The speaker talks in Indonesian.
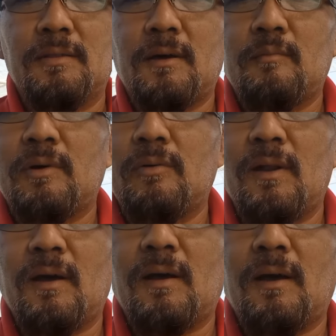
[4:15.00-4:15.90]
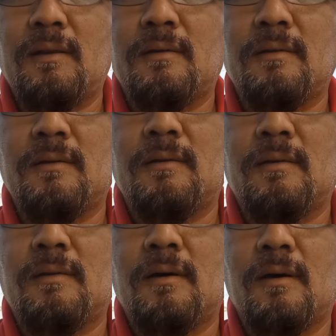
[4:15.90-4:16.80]
kita menggunakan
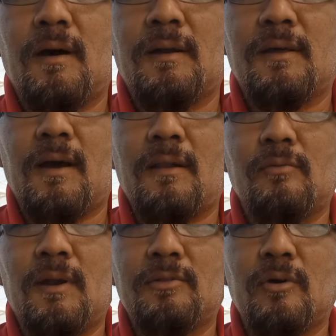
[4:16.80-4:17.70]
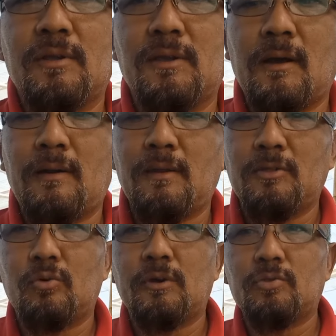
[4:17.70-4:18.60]
uh, ada kalkulatornya kan
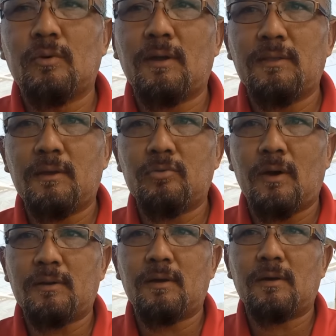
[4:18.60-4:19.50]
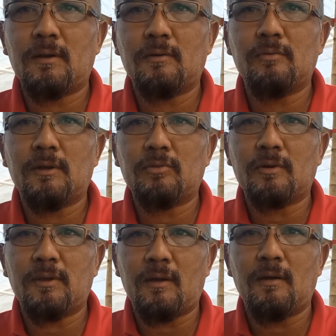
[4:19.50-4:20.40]
hitung-hitungannya itu ada
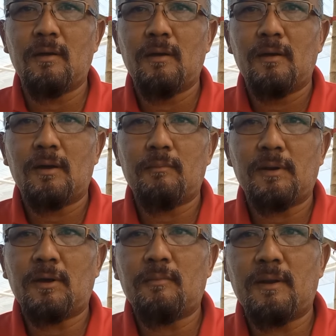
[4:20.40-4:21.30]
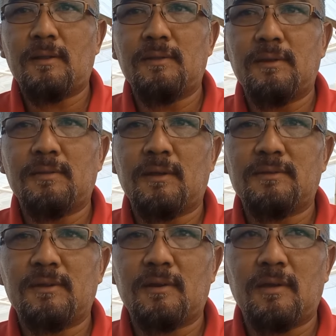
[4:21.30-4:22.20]
kalkulatornya kapan-kapan nanti
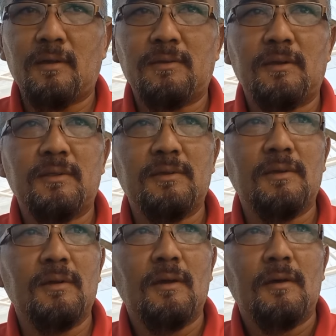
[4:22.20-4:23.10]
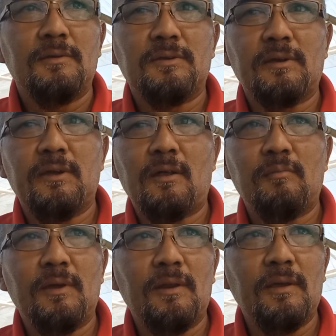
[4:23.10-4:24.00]
kita share ya jadi sekian
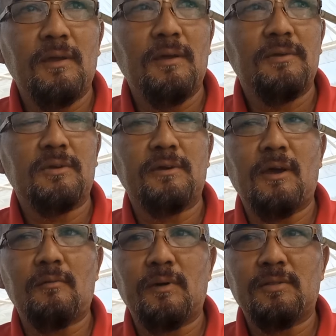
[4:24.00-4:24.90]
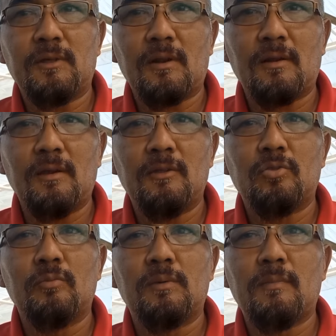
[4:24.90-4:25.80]
mili sekian meter
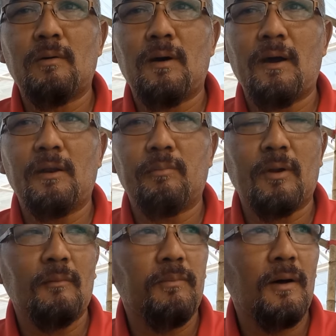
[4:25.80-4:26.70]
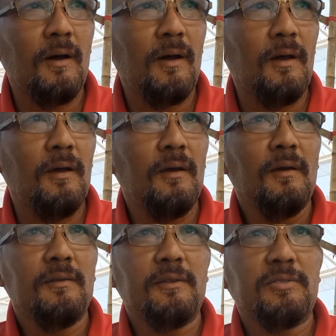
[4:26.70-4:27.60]
itu membawa air berapa
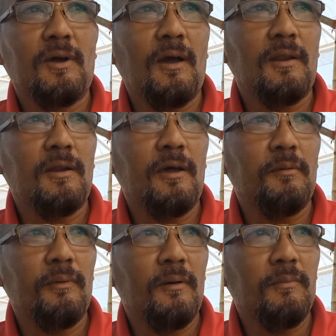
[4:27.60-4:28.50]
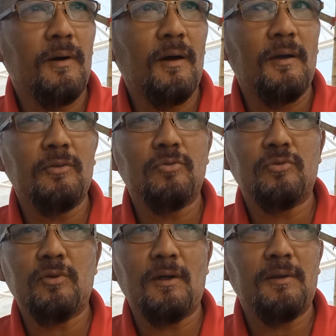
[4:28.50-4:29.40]
di tekanan air berapa itu
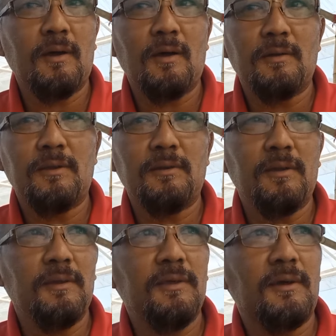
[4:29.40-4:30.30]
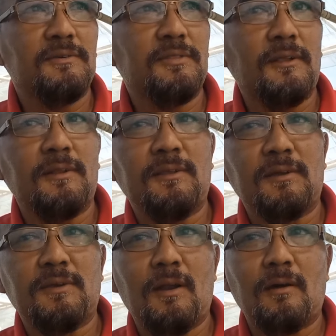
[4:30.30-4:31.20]
sudah ada jadi ini yang standar
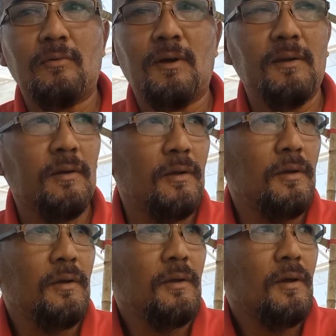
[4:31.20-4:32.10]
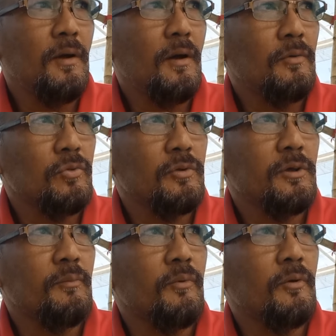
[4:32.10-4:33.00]
yang saya lakukan uh, untuk
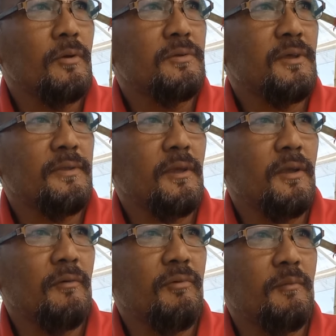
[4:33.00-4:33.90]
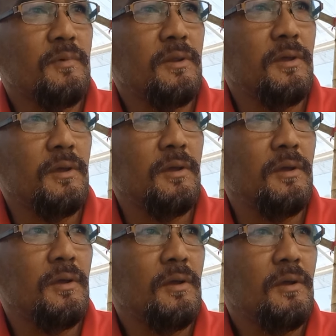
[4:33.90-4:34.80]
di kebun Sanjaya Farm
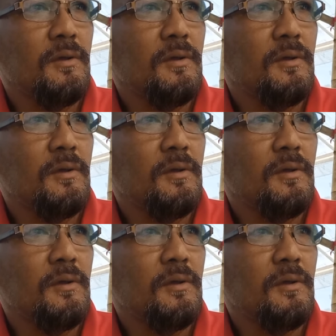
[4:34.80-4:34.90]
ini